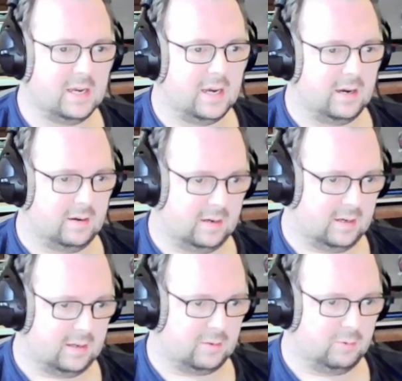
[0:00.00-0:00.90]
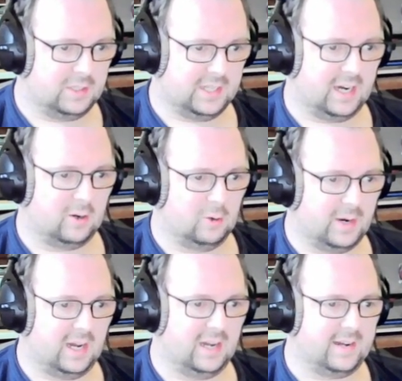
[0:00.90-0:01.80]
äh, tue ich
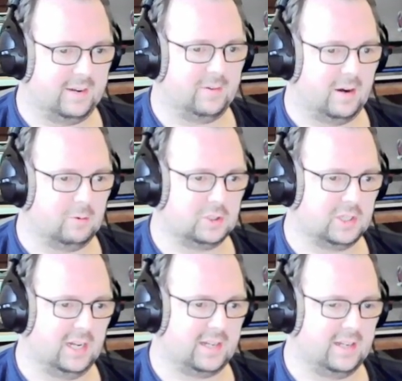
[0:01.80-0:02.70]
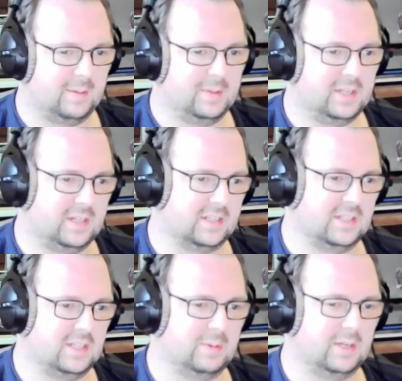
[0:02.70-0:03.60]
darüber halt an- und ausschalten, damit ich das
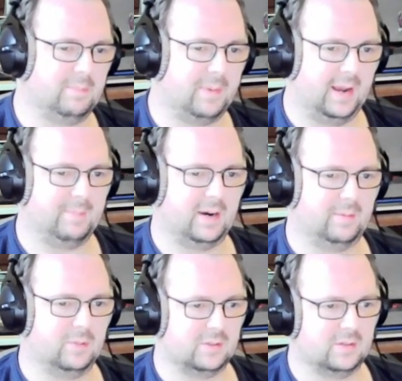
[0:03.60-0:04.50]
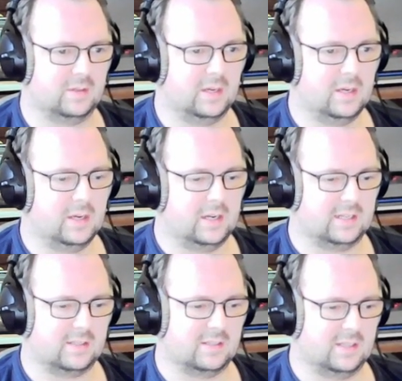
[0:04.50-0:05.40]
nicht über den Pi machen muss.
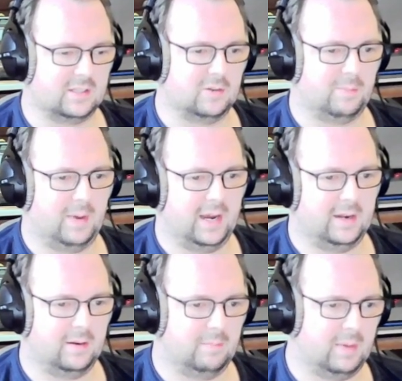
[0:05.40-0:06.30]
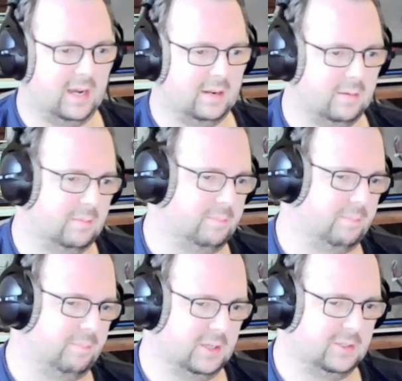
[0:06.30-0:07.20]
Das ist jetzt noch mein, mein
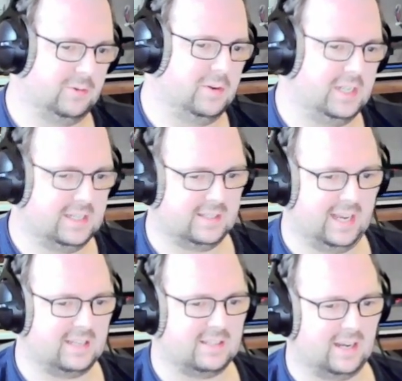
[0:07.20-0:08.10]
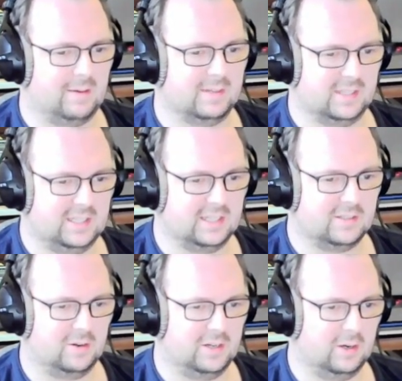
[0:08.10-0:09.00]
persönliches Extra, was ich jetzt
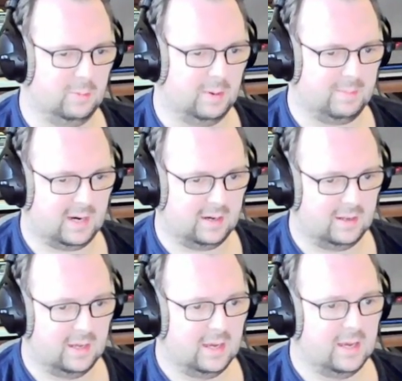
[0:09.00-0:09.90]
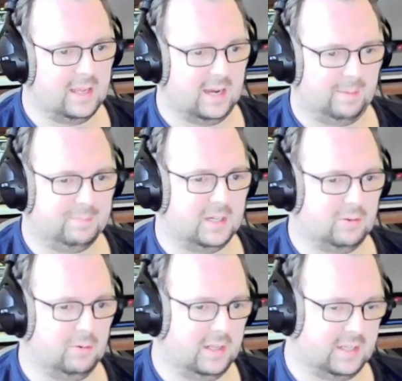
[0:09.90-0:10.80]
noch hier rüber mache. Ihr habt
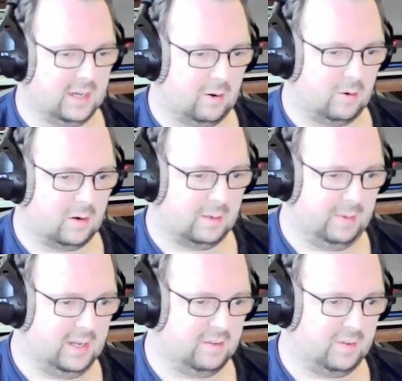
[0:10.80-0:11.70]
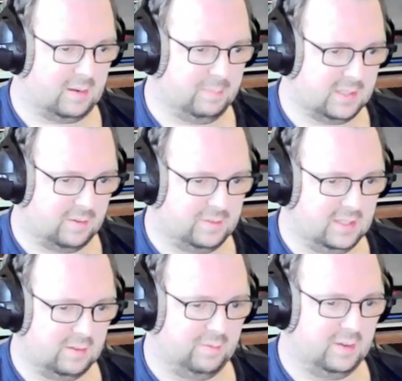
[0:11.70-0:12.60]
natürlich auch im Endeffekt bis auf
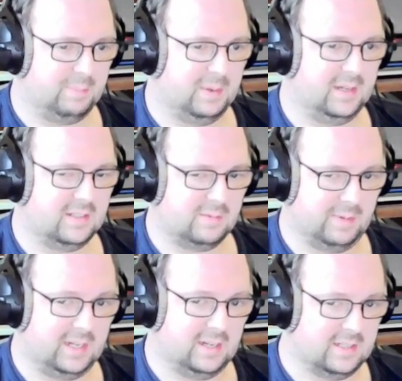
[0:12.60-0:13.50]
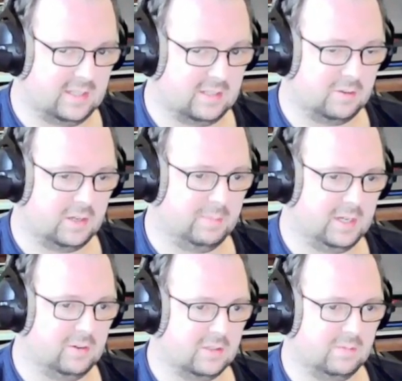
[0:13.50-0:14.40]
diese vier Pins, wenn ihr den Sensor
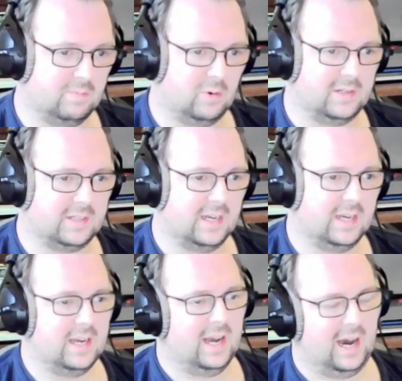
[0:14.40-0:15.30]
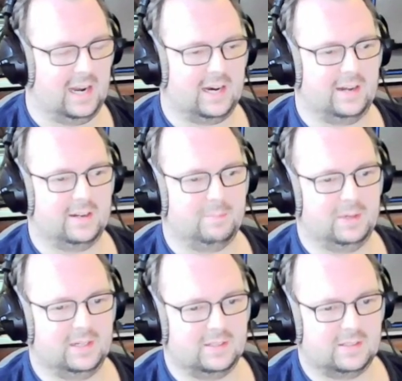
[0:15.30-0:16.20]
damit nutzen wollt, alle anderen
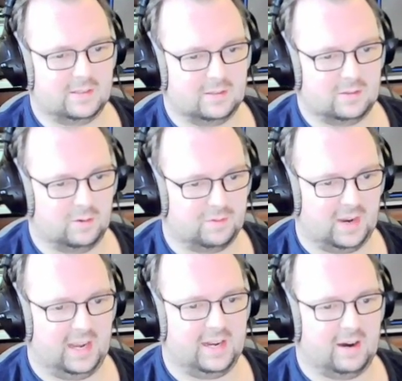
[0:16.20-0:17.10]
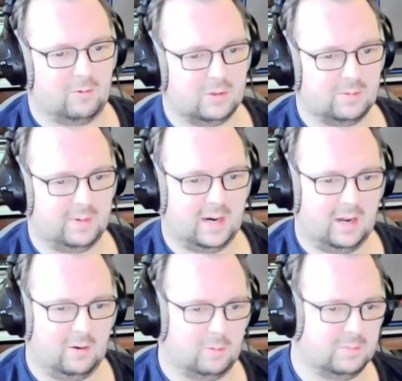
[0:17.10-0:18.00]
Pins zur freien
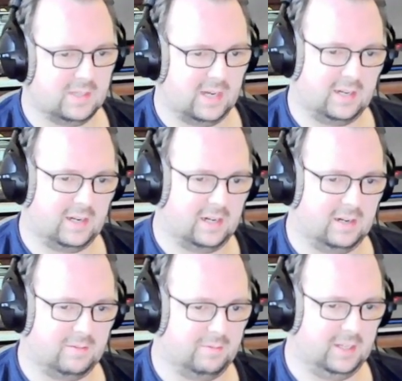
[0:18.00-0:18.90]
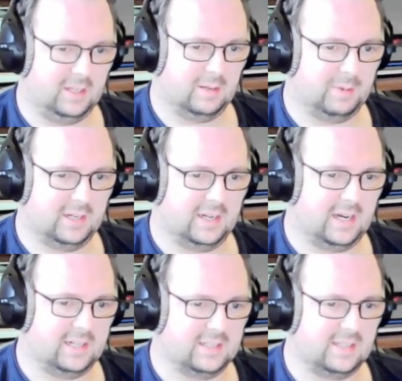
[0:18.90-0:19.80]
Auswahl, um Sachen halt wie hier bei den
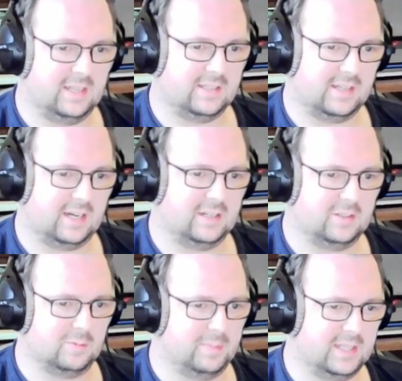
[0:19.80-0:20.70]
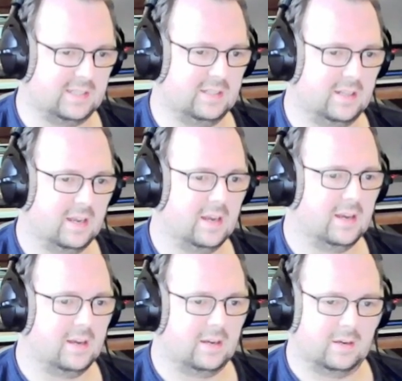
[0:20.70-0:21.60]
ADC-Sachen zu messen.
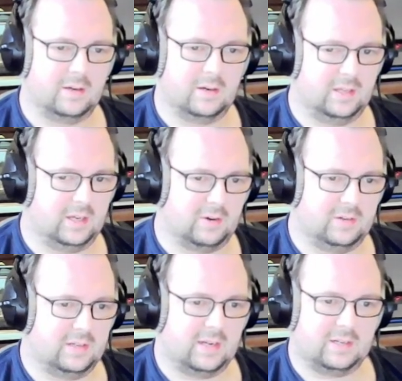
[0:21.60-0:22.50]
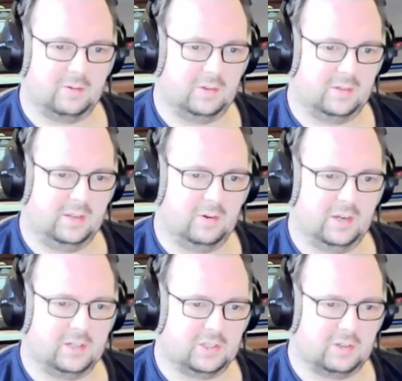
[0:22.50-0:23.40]
Äh, ihr könntet da
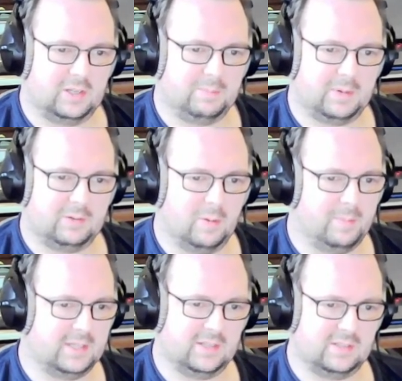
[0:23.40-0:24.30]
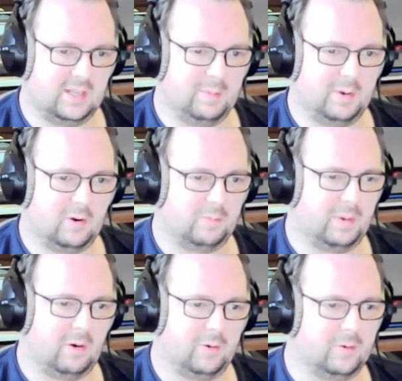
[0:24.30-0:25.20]
theoretisch auch Temperaturmesssysteme noch
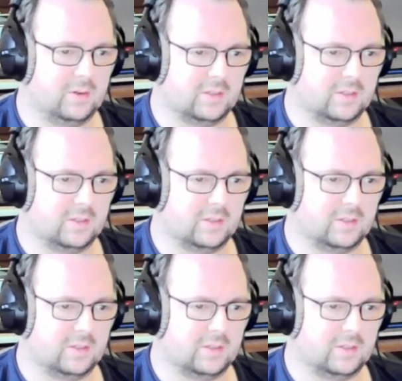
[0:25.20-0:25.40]
bauen oder